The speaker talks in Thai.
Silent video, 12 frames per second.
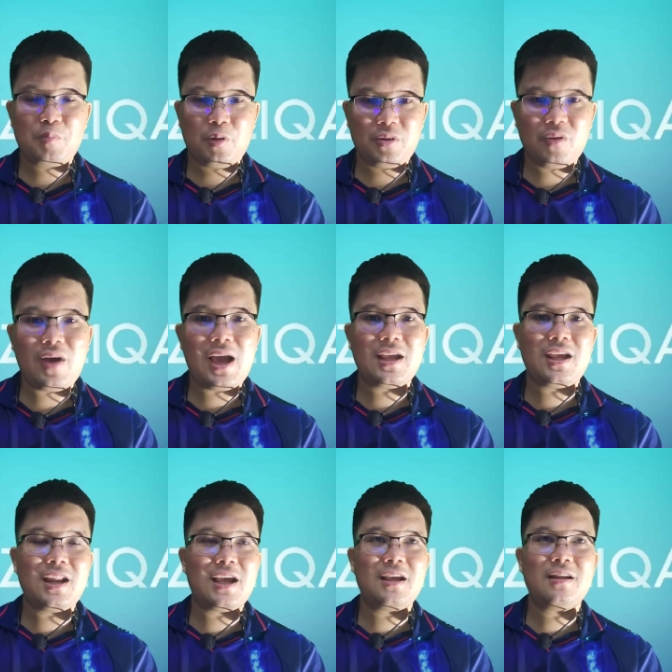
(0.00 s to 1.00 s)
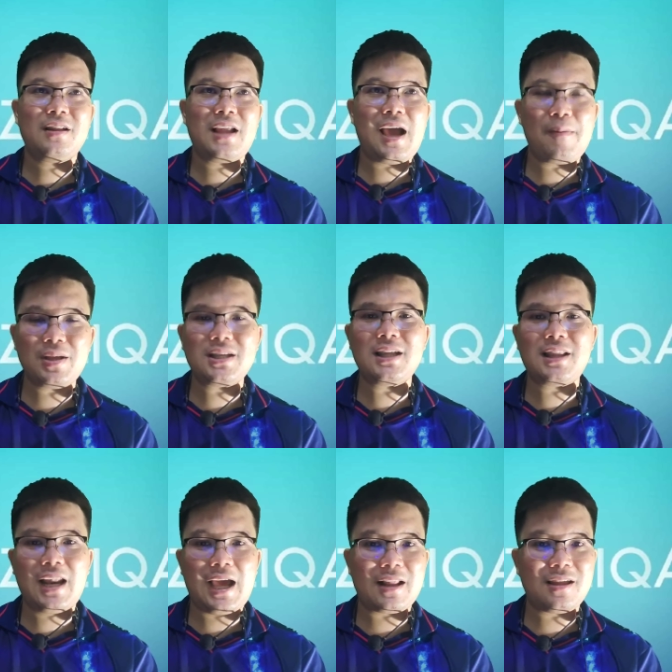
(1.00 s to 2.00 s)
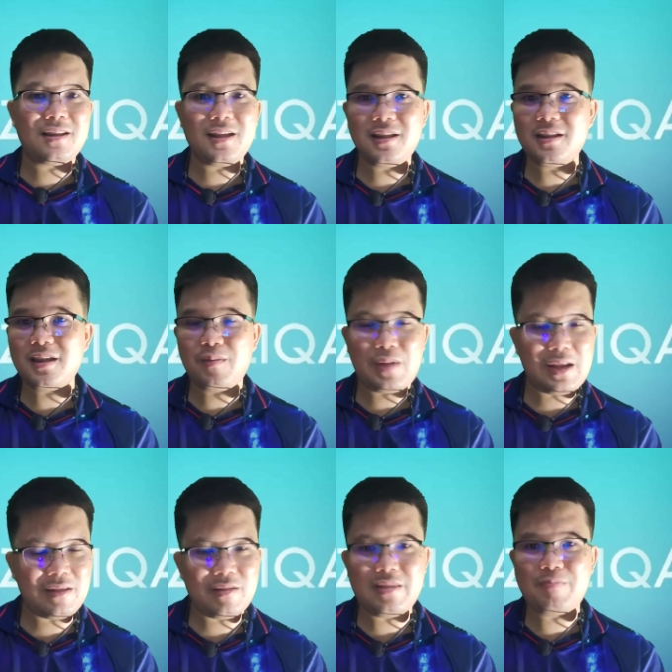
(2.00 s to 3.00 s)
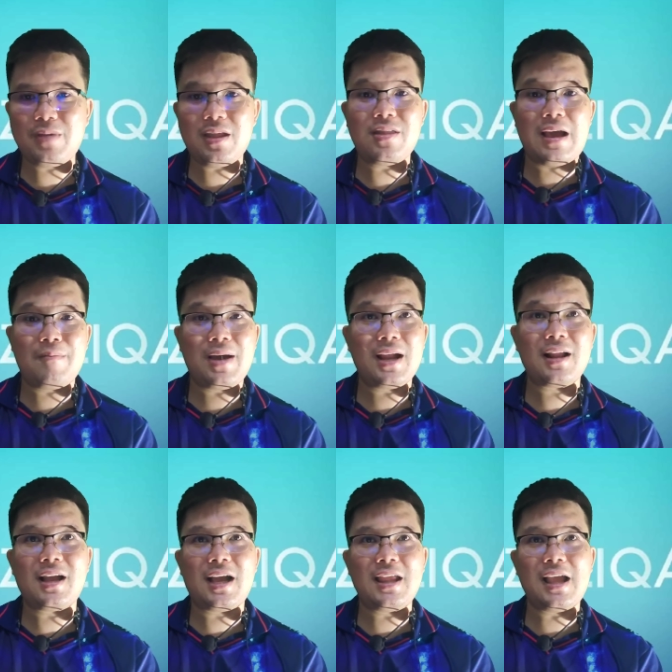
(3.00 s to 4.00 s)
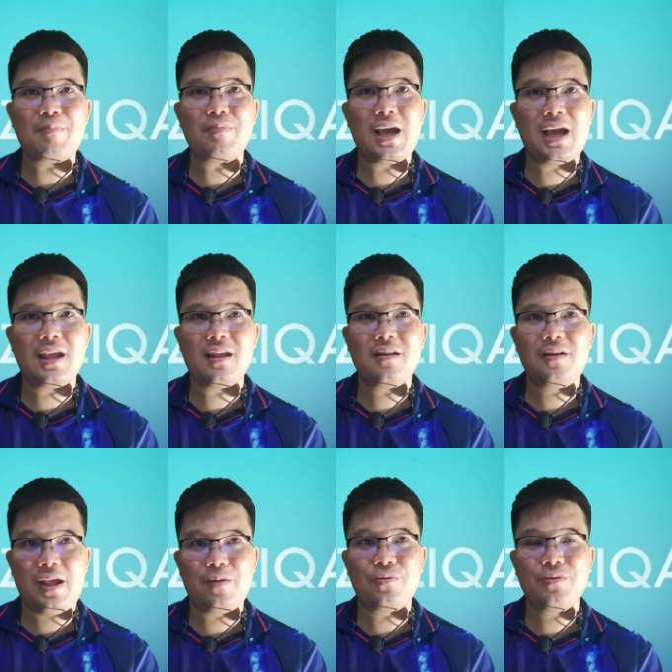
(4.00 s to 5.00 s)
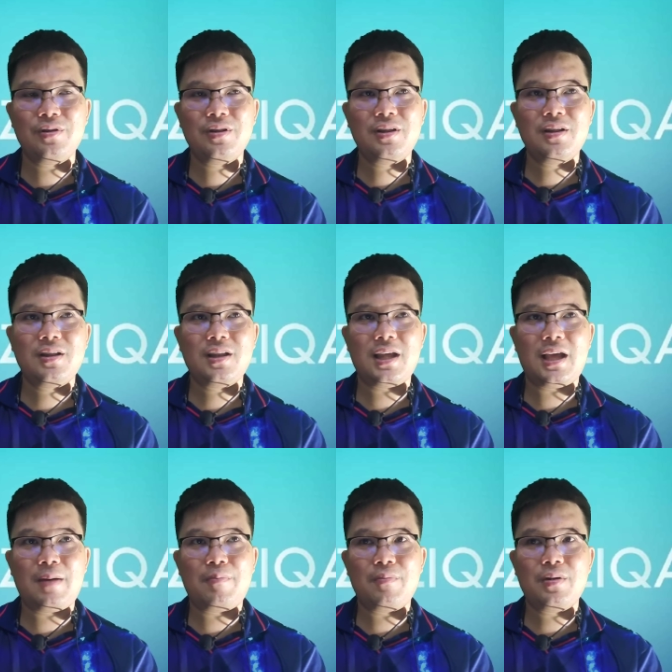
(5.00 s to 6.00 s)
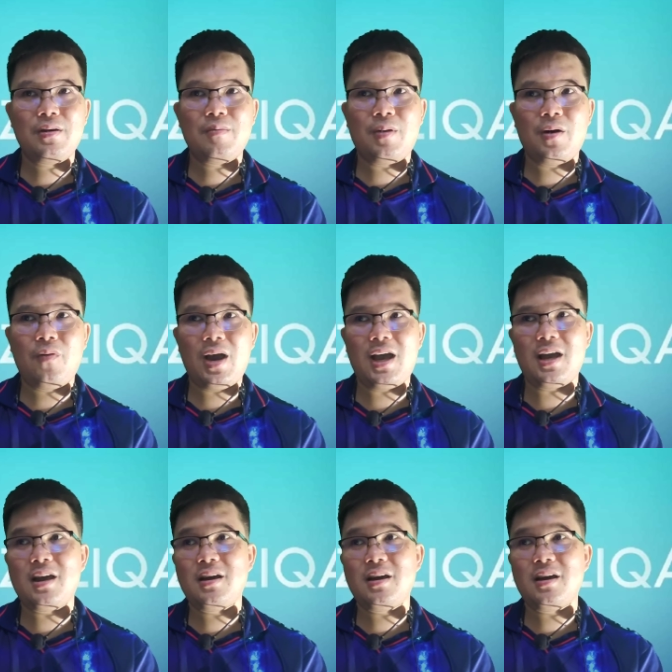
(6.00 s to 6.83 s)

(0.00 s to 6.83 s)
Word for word: ผมต้องว่าอย่างนี้นะถ้าไม่ใช่ตลาดเก็ตติ้งจริงๆไม่ไม่สามารถจะขยับได้เร็วนะครับเพราะว่า